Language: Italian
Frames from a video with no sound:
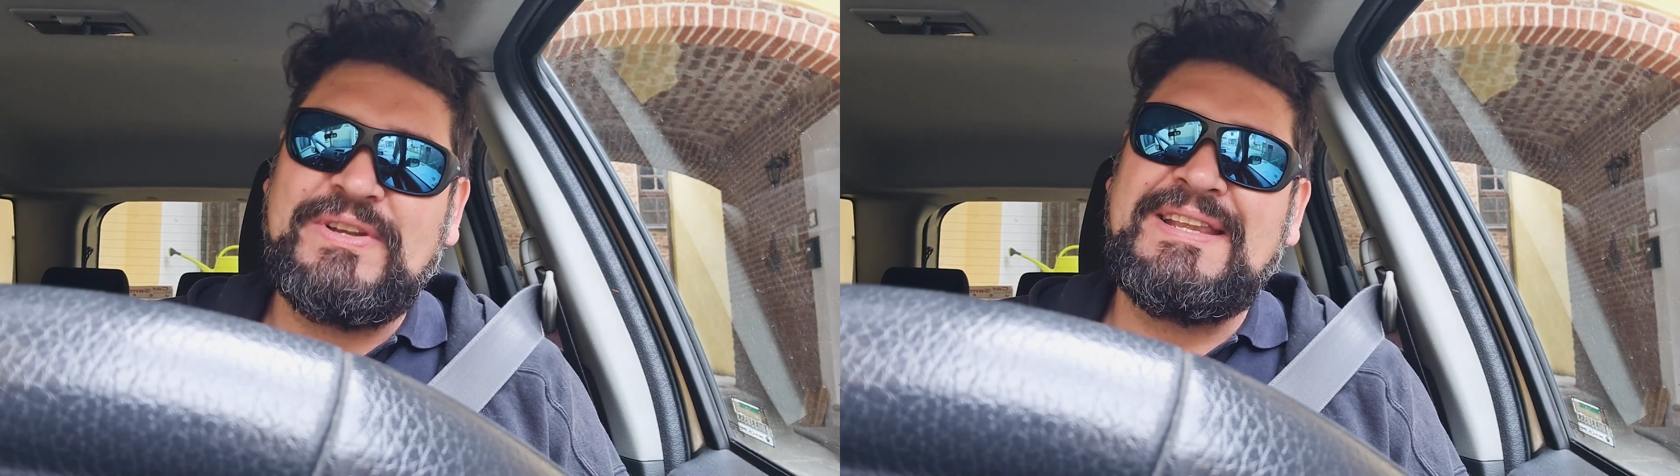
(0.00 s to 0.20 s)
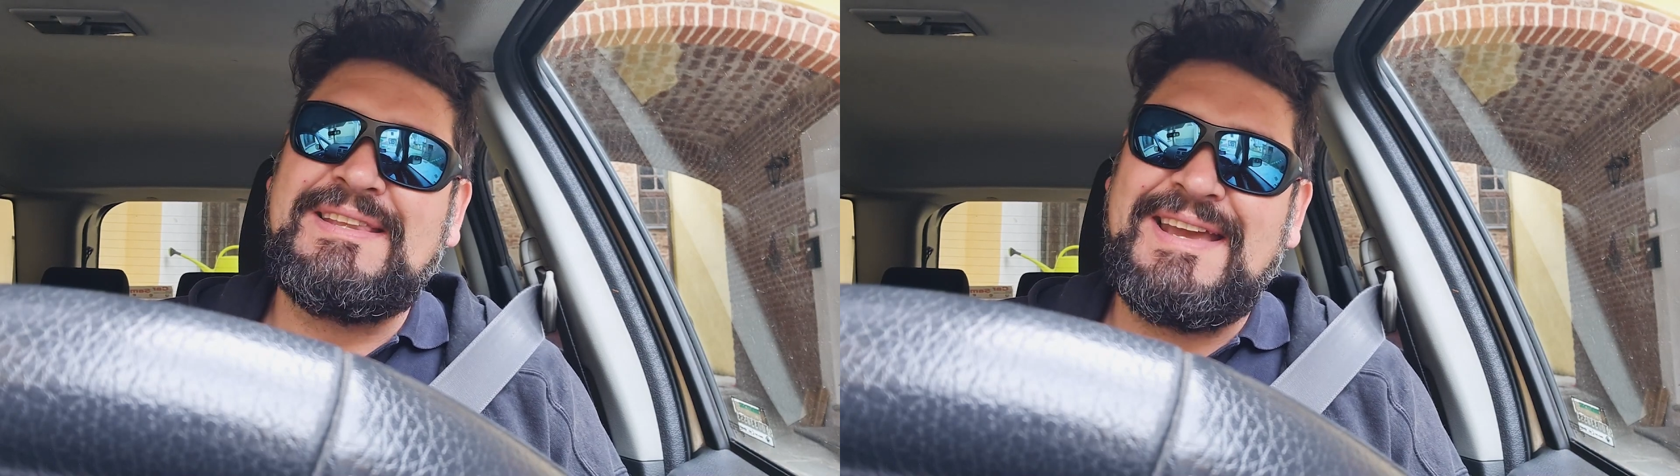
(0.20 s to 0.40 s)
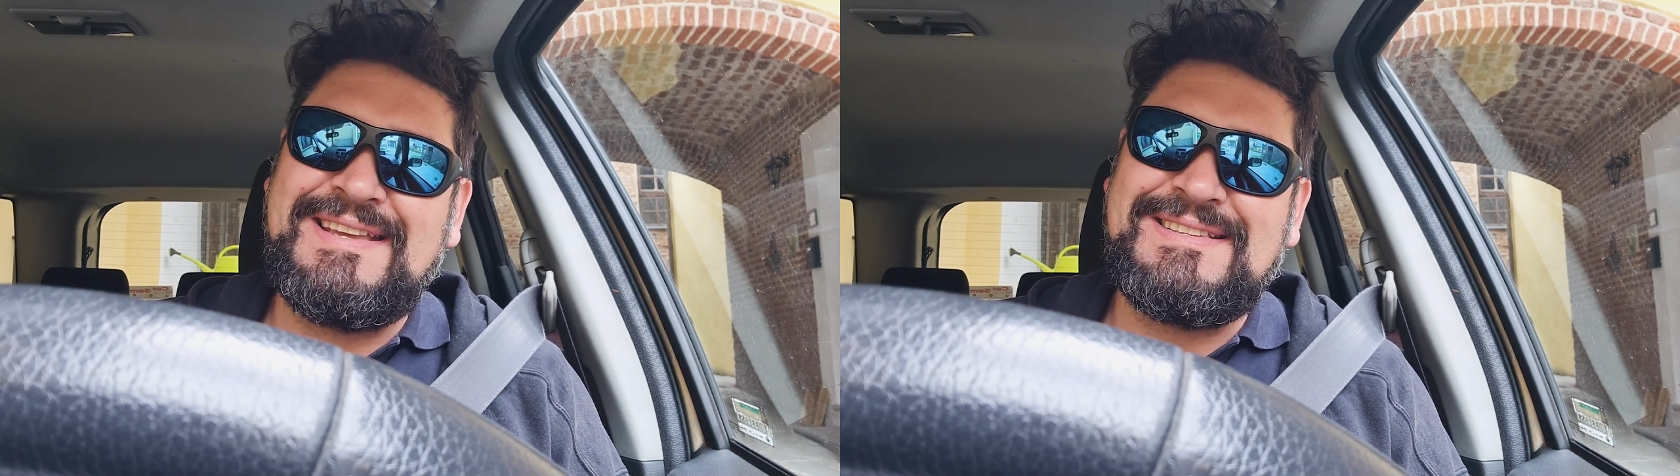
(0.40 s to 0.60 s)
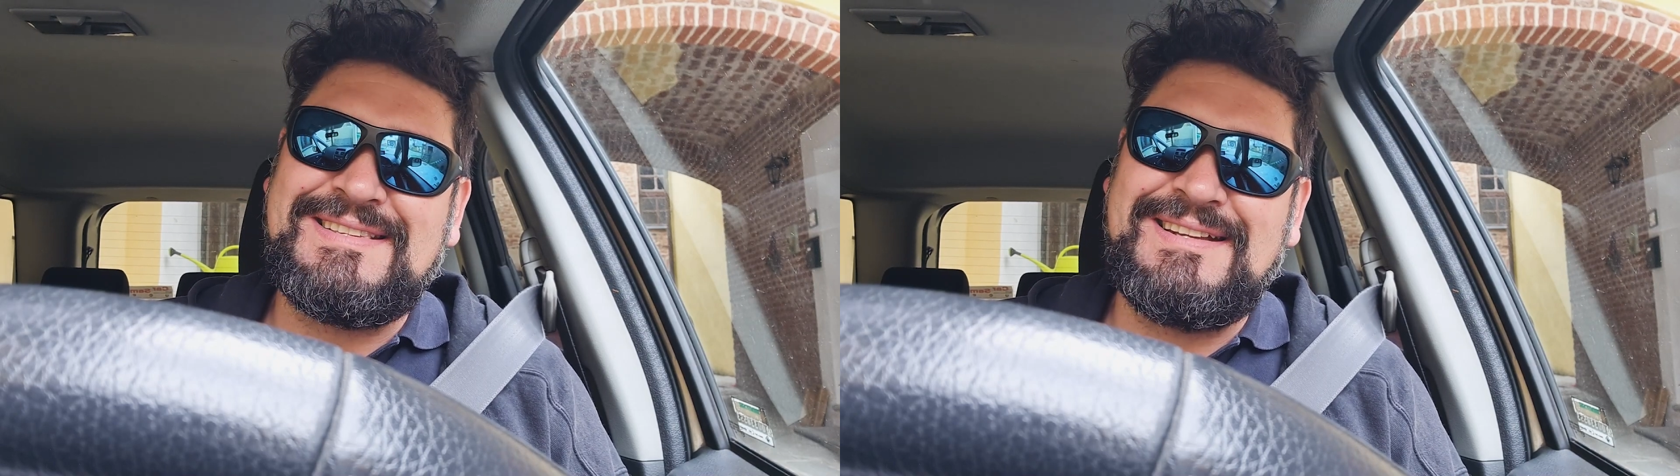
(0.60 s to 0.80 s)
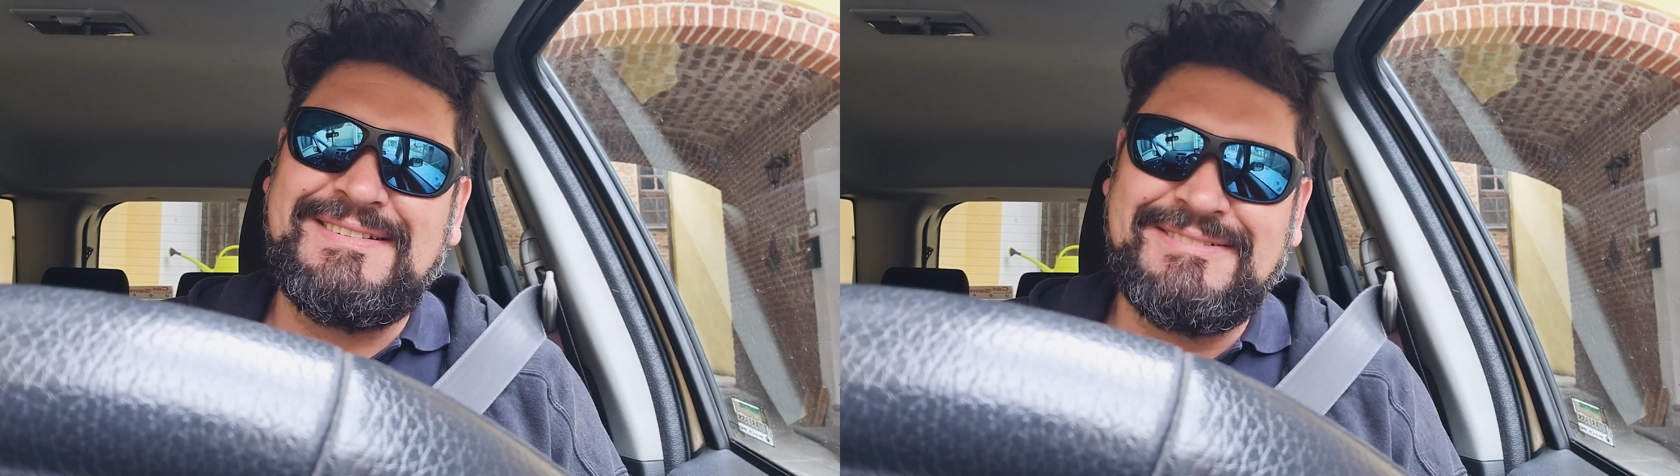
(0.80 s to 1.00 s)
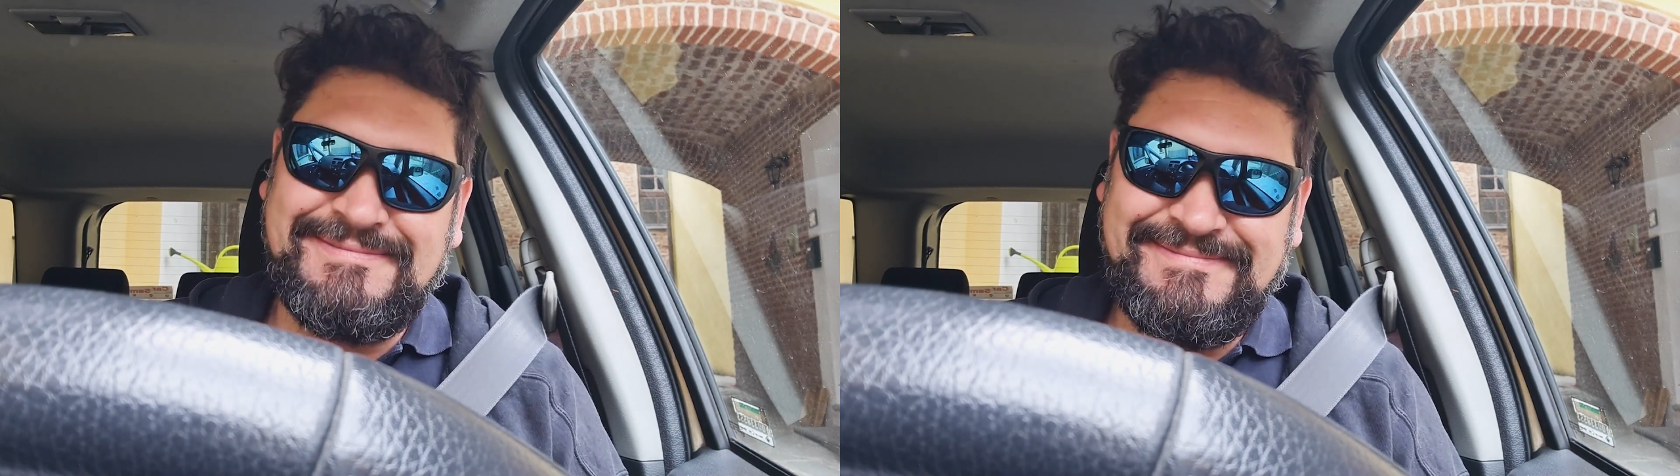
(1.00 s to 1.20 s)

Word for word: intensa.